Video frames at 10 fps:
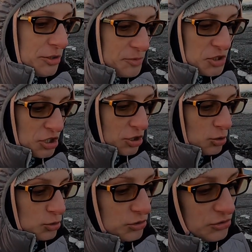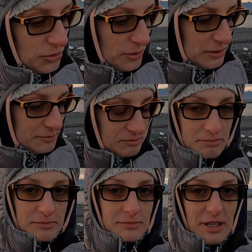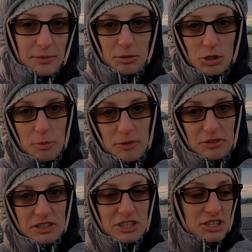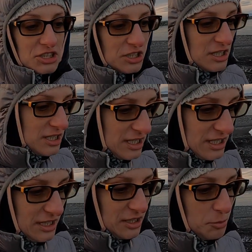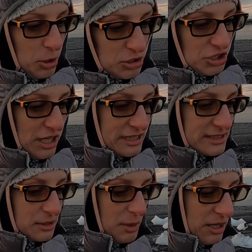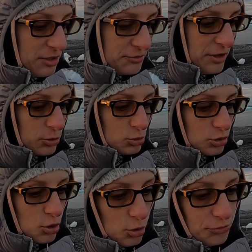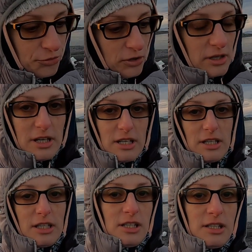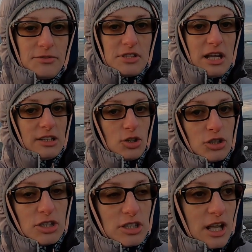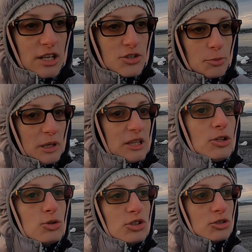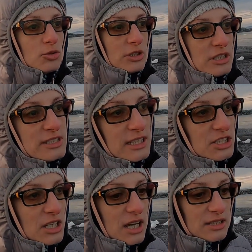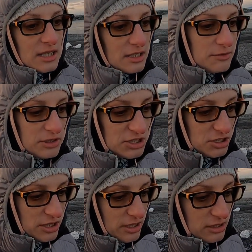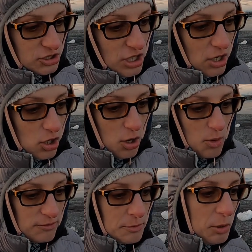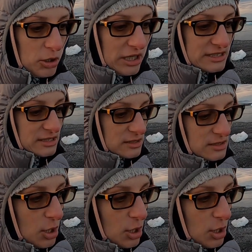się przygód, jakby to powiedzieć, nie boi się ekstremalnych warunków i wcale do niej nie należą biedni ludzie, których nie stać na taki właśnie czterokołowy pojazd z